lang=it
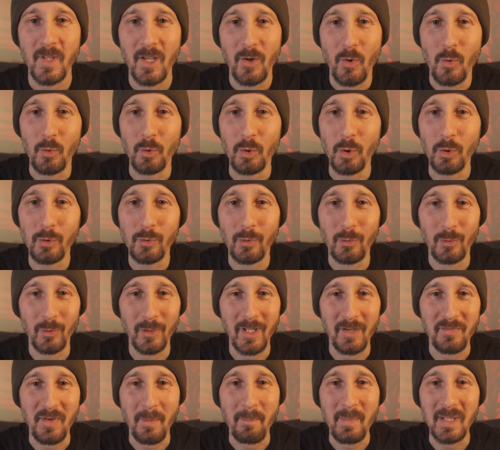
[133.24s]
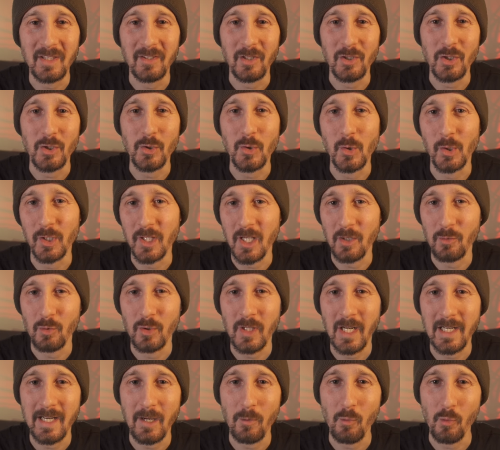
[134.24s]
condotto da Fiammetta Cicogna su
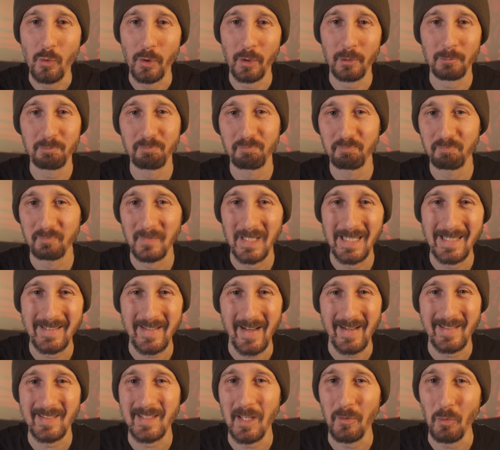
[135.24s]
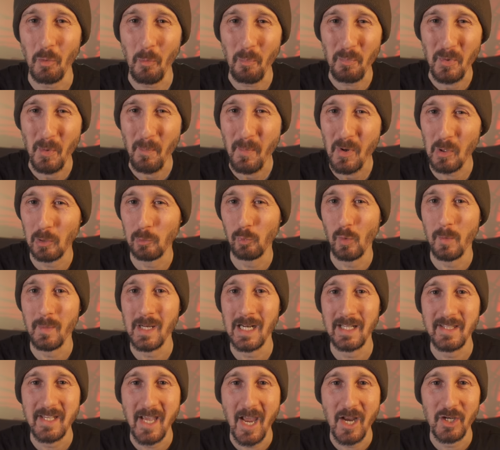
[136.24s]
Italia 1. Sarà stato più o meno il
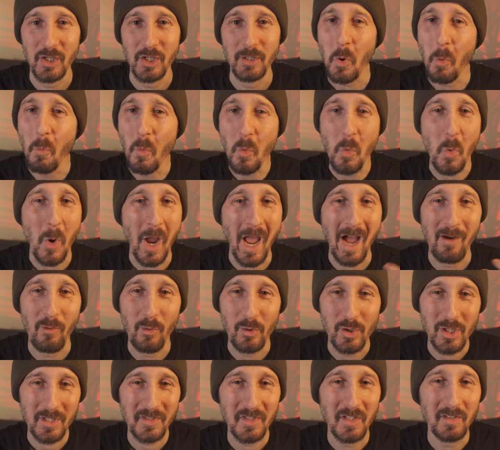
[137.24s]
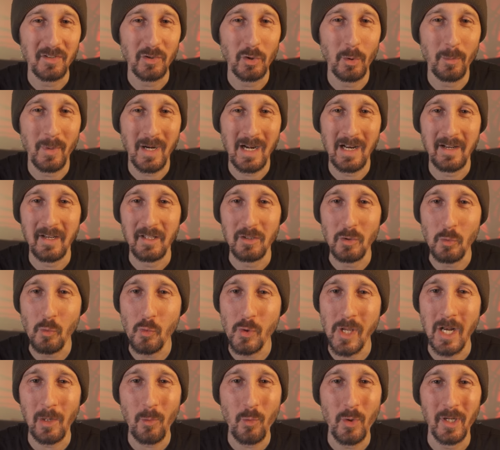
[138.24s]
2010. Comunque avevo già sentito parlare di
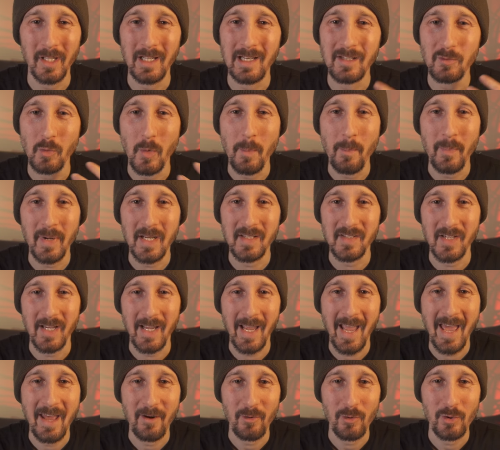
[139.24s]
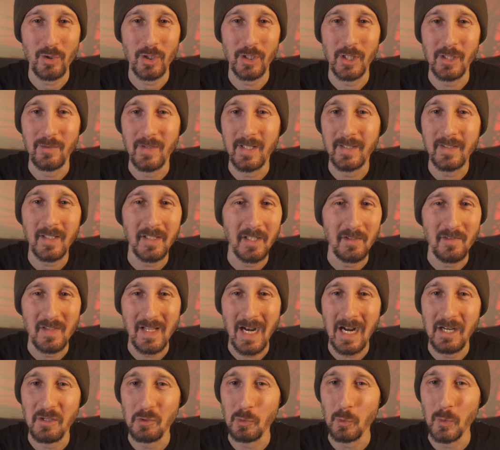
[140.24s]
lui, alcune delle sue imprese erano già diventate
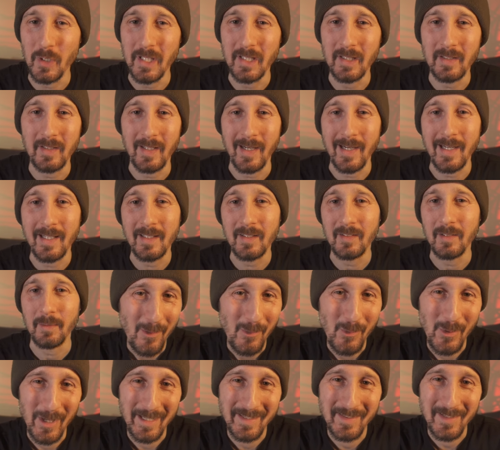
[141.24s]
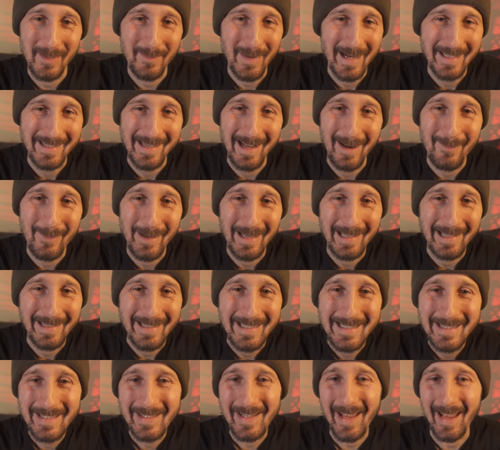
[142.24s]
virali su internet. Lui che se magna la palla di
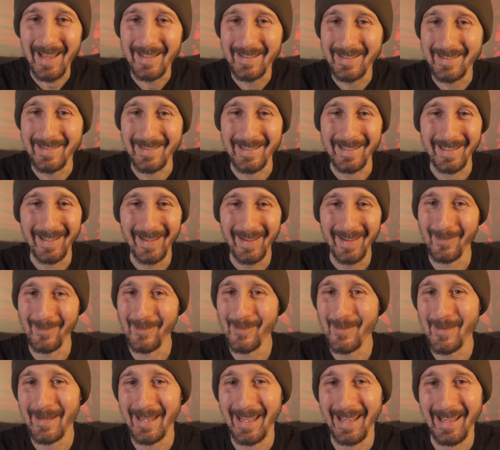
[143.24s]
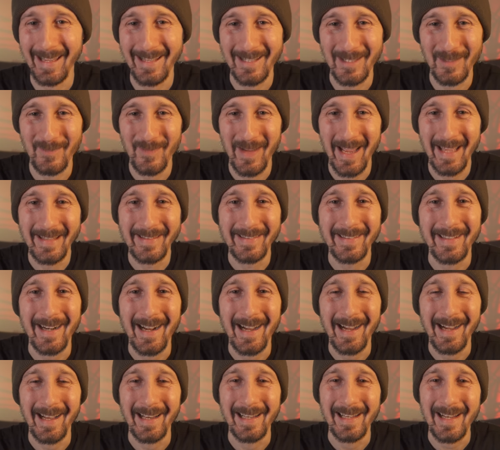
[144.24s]
insetti, lui che
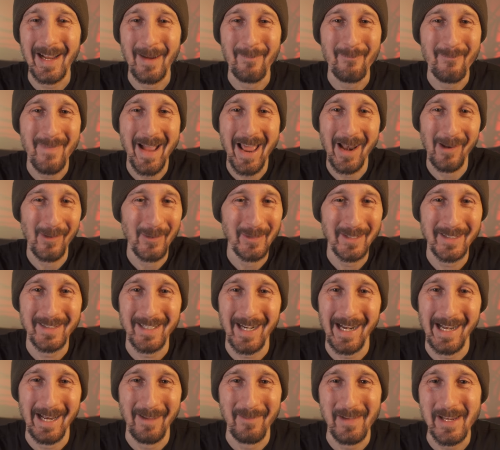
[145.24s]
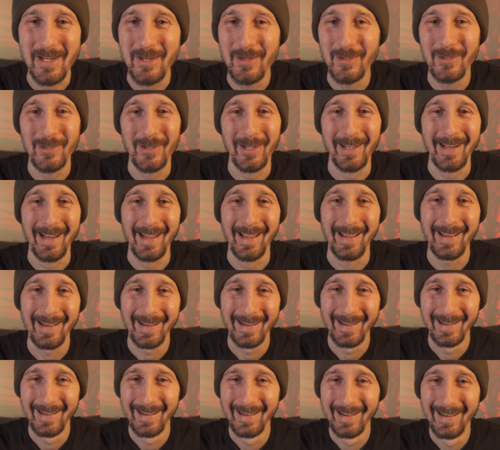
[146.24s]
sventra il cammello, estrae le viscere
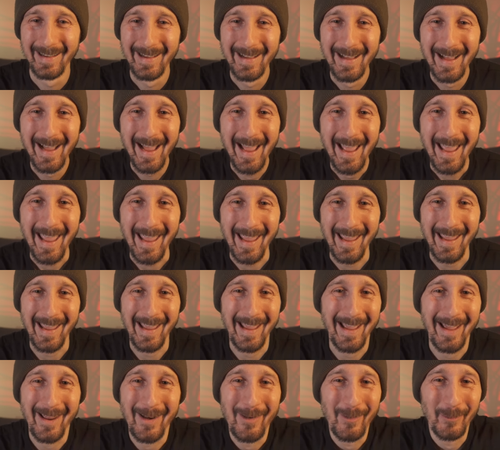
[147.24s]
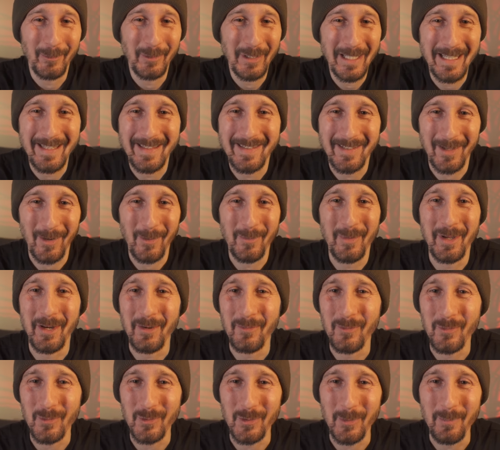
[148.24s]
e lo utilizza come
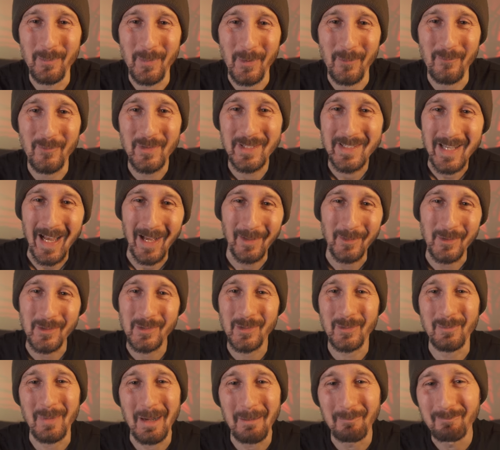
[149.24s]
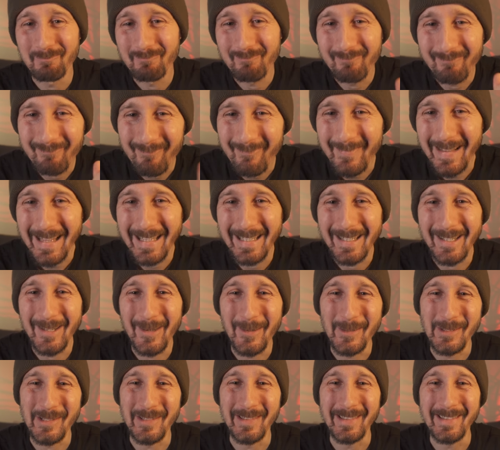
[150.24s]
rifugio improvvisato, insomma
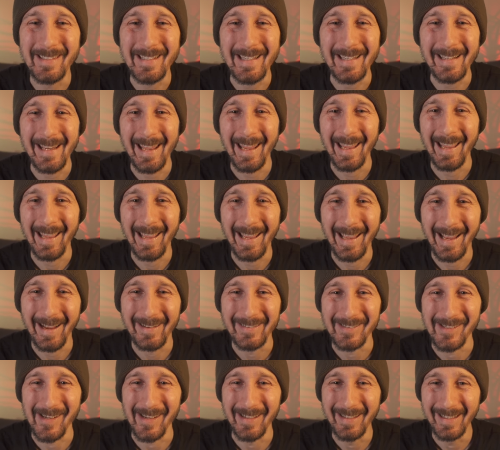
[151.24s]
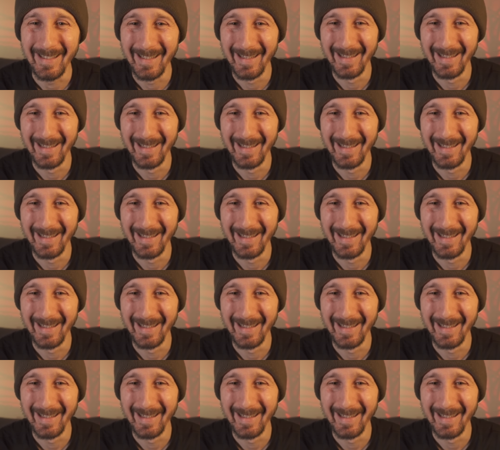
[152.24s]
cosettine così,